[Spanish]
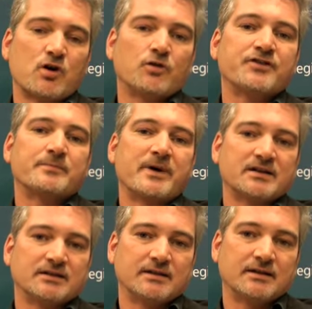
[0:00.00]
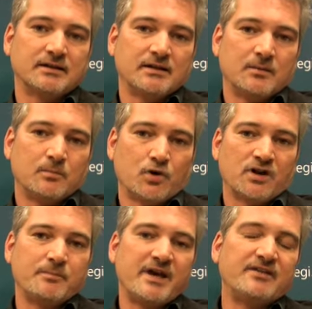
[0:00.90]
contrapartida
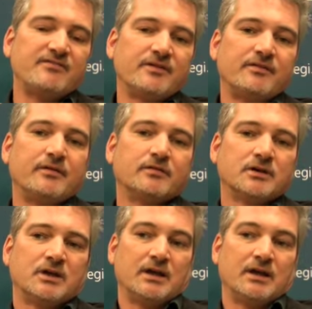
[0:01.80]
por el beneficio,